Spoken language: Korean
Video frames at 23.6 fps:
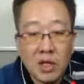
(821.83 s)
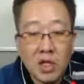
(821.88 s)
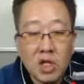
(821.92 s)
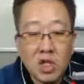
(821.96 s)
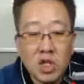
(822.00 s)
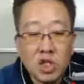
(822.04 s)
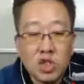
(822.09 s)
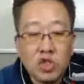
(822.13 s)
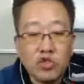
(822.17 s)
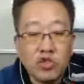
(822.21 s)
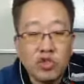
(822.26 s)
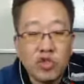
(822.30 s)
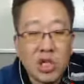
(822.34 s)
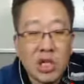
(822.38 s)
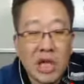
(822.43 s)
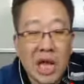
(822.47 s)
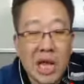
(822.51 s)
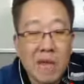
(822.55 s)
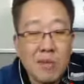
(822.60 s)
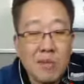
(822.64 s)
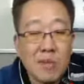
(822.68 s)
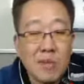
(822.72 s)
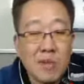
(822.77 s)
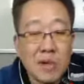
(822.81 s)
중국의
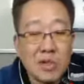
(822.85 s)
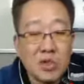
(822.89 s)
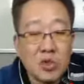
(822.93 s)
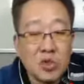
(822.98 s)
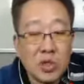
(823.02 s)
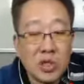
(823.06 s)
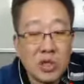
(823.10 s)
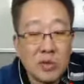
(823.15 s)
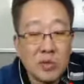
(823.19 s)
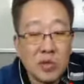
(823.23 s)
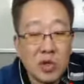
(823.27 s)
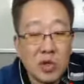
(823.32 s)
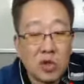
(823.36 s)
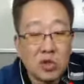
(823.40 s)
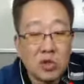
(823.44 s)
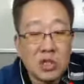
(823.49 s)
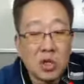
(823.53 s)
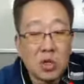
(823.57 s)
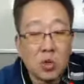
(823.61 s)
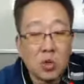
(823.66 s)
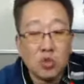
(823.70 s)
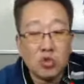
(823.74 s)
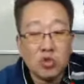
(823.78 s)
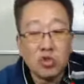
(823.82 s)
라이브 방송인
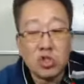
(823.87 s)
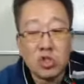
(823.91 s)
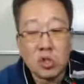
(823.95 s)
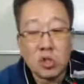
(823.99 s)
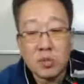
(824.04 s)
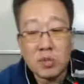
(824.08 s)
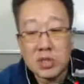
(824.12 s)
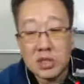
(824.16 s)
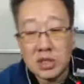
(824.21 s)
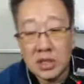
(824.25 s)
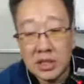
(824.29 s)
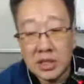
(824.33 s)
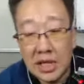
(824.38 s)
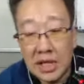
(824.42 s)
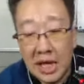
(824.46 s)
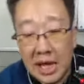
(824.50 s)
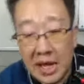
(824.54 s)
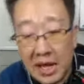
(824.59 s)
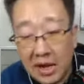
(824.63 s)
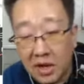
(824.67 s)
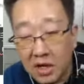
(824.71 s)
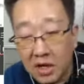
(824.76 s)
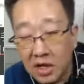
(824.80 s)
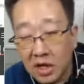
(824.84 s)
영상 공유
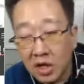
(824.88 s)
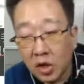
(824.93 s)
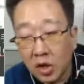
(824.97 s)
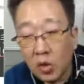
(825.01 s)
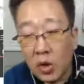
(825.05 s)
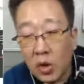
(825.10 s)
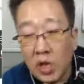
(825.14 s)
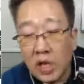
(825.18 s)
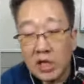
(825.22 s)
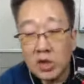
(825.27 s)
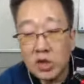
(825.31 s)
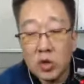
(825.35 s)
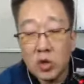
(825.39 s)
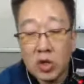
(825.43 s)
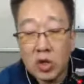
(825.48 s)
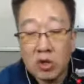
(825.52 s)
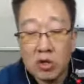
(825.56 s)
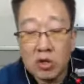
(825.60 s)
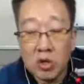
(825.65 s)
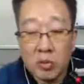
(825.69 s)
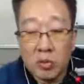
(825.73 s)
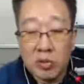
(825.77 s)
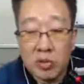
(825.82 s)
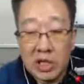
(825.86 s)
서비스인데
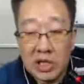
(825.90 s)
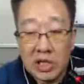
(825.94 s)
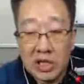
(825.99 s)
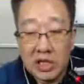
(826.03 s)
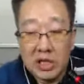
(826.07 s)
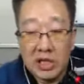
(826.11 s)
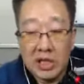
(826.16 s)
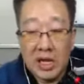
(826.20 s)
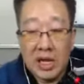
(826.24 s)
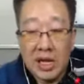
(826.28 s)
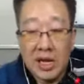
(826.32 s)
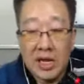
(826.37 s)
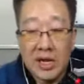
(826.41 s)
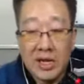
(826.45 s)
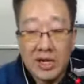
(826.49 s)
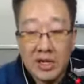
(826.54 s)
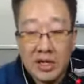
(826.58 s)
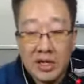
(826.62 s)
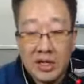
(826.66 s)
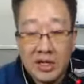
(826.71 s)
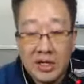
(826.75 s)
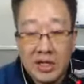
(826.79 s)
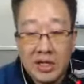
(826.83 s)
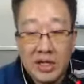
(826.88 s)
콰이소우라는 어플이 있는데
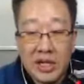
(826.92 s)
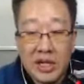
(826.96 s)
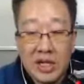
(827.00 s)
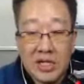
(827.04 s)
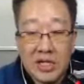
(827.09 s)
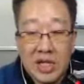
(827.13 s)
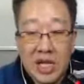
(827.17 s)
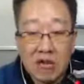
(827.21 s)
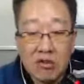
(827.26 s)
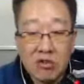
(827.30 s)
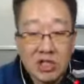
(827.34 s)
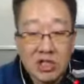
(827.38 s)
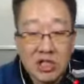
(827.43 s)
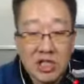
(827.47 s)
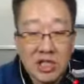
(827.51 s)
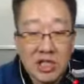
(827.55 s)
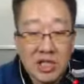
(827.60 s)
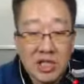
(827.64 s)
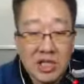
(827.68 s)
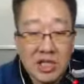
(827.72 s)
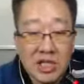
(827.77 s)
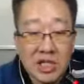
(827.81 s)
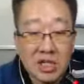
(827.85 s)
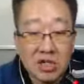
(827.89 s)
이게 이제 한국에서
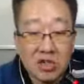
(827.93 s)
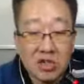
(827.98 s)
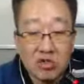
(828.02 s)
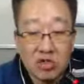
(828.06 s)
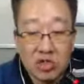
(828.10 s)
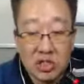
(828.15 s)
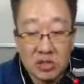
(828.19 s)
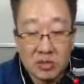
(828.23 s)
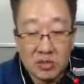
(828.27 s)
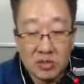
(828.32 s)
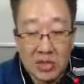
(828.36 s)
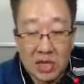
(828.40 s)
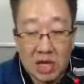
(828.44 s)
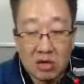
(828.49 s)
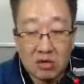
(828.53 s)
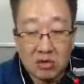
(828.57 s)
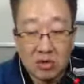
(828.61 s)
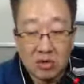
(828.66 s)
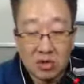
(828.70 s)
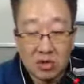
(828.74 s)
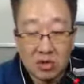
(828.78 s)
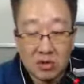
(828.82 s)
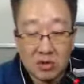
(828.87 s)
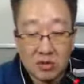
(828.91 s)
인기를 끌고 있습니다.
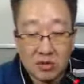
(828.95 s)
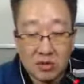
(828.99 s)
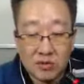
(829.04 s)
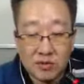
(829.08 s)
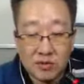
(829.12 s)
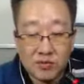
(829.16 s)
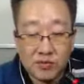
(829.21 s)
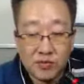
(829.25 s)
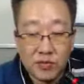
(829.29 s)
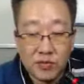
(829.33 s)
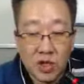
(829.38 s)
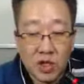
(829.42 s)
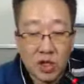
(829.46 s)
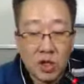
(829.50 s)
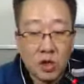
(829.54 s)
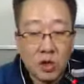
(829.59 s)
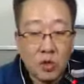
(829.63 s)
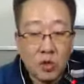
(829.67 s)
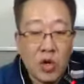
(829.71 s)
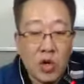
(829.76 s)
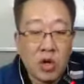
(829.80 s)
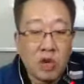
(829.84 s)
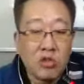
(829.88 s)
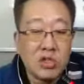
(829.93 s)
한국.
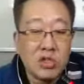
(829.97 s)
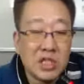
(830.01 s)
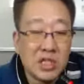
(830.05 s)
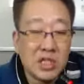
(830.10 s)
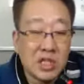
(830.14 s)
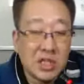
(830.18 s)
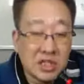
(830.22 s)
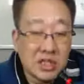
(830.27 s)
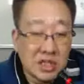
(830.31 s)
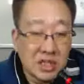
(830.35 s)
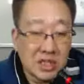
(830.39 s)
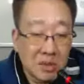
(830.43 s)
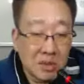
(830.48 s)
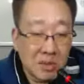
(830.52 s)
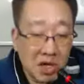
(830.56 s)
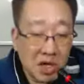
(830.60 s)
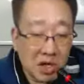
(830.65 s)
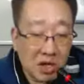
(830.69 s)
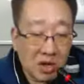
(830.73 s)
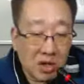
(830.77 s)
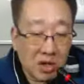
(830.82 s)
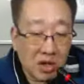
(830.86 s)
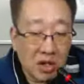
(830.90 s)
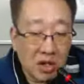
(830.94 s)
왜 한국에서 인기를
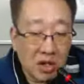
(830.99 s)
쓰냐면